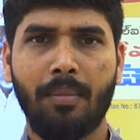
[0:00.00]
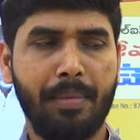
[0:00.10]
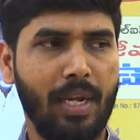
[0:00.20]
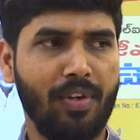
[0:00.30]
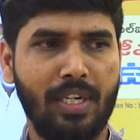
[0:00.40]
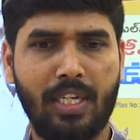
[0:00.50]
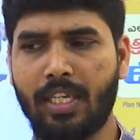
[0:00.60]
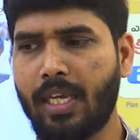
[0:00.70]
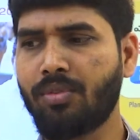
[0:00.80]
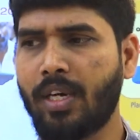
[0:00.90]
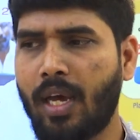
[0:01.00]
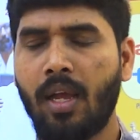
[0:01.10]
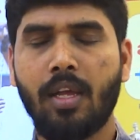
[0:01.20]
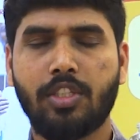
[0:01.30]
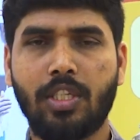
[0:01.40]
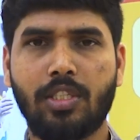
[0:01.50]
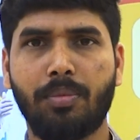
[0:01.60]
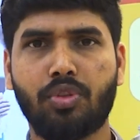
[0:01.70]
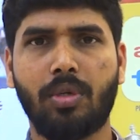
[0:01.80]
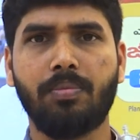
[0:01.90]
మీరు అవన్నీ వేయకుండా సీసీ
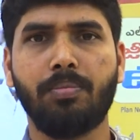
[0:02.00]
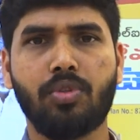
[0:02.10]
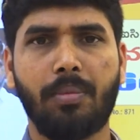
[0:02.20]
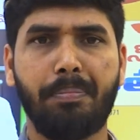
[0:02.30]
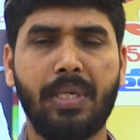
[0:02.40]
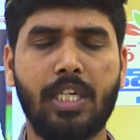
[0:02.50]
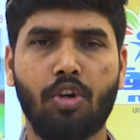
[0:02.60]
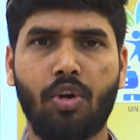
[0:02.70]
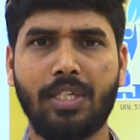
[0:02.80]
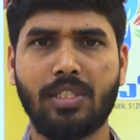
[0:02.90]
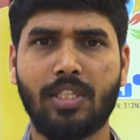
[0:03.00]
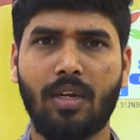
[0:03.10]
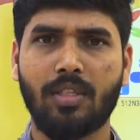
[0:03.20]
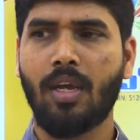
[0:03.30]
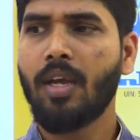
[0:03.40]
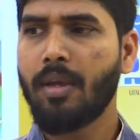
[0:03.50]
మొత్తం మొత్తం బీటీ రోడ్లు వేసిన తర్వాత